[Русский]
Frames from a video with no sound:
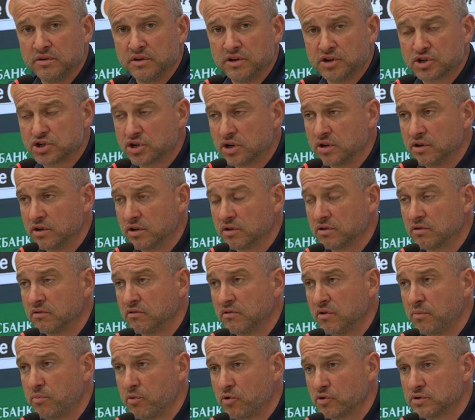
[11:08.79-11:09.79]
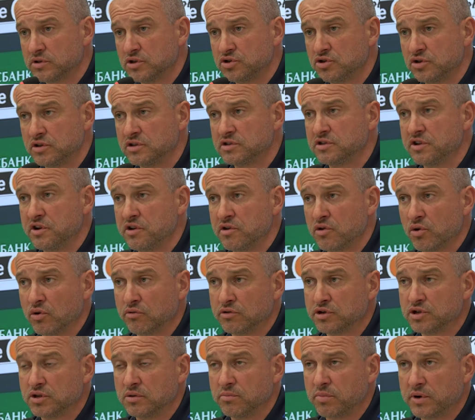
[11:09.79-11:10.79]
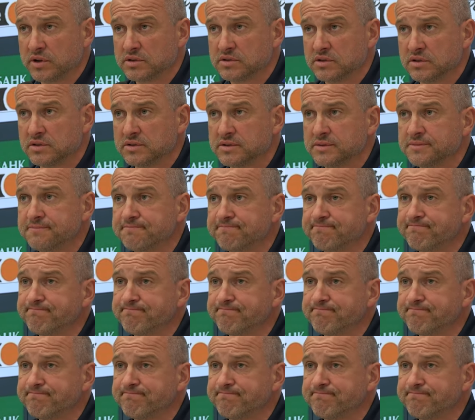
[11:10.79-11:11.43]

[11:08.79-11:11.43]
решение этого вопроса через тренировочный процесс.